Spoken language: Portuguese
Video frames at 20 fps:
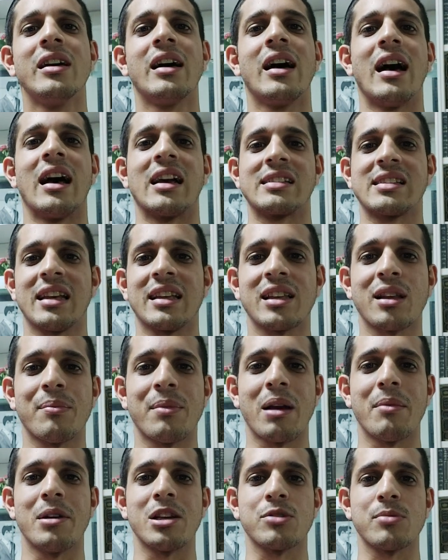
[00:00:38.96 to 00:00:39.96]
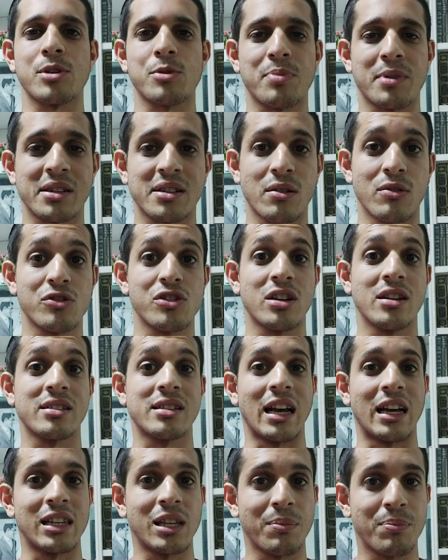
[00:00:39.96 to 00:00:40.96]
assim também a mesma expressão
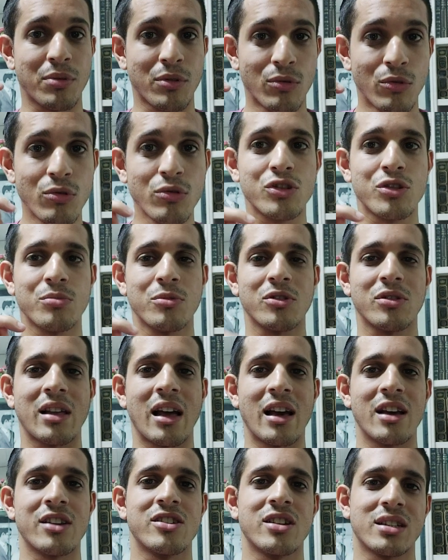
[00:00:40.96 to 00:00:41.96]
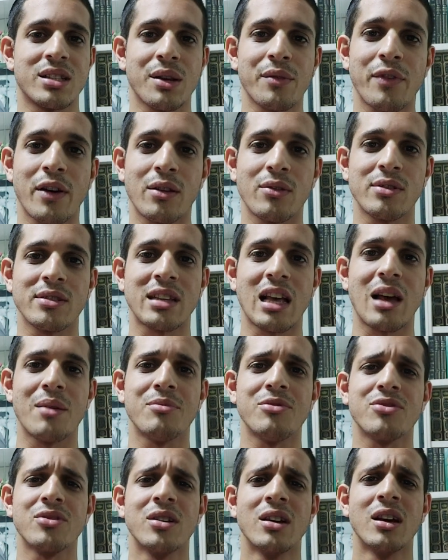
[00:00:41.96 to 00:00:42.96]
utilizada para o último teste. Assim falam os
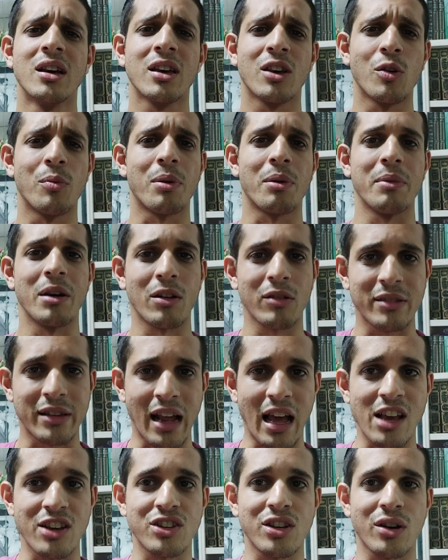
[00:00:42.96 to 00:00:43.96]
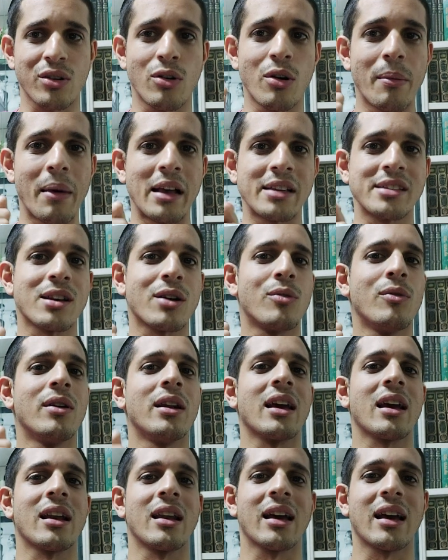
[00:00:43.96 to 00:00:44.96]
sábios que o primeiro teste começa com
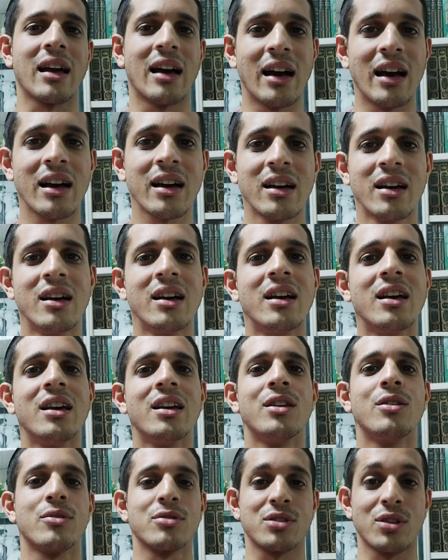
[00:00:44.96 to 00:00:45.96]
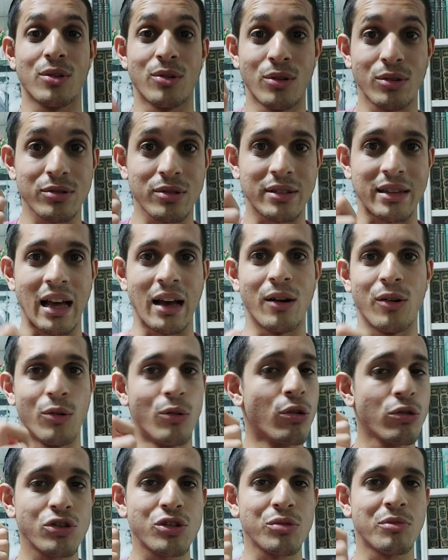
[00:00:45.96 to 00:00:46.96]
ler lecha e o segundo, o
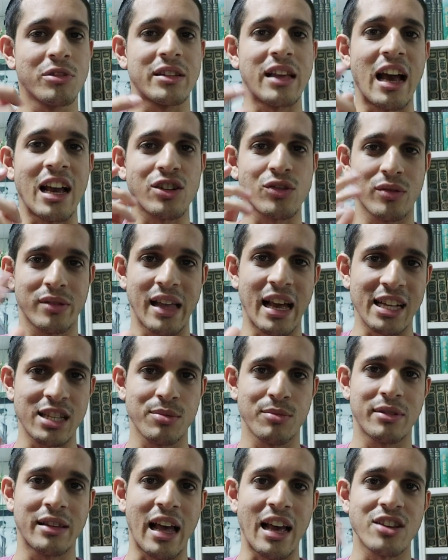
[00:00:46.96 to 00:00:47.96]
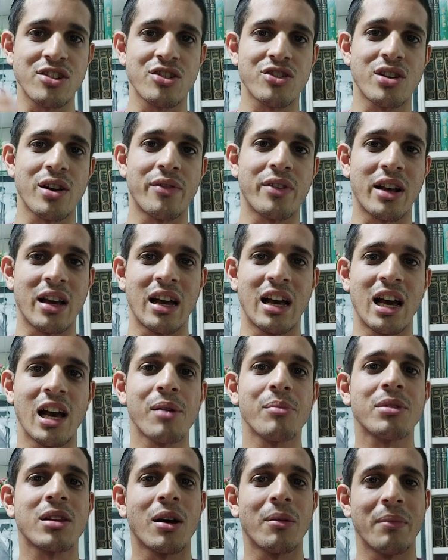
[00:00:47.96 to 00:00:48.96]
último teste, o décimo teste de
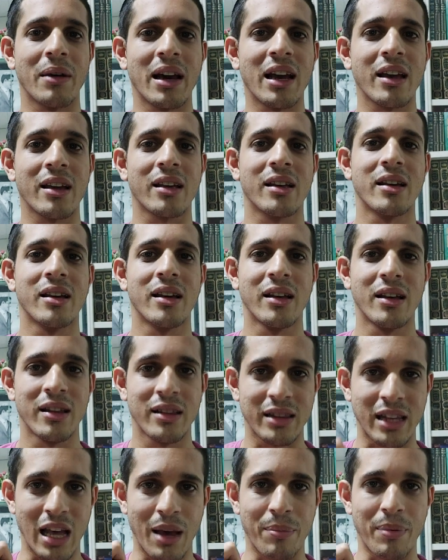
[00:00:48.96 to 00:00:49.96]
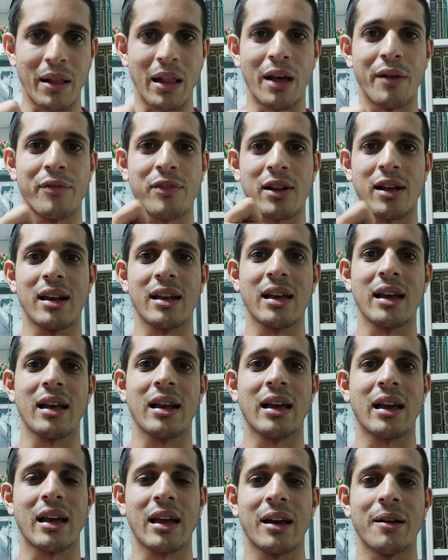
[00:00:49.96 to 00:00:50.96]
Abraham também tem a palavra ler
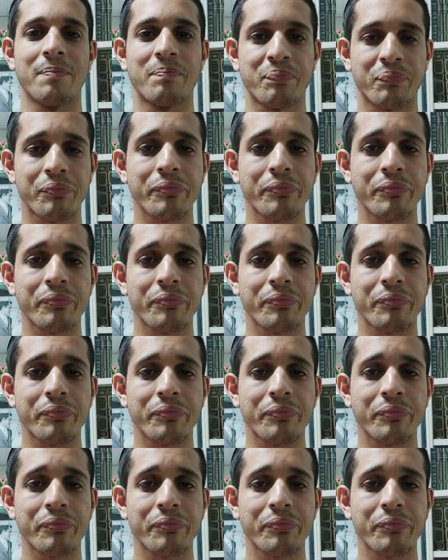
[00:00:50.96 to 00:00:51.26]
lecha.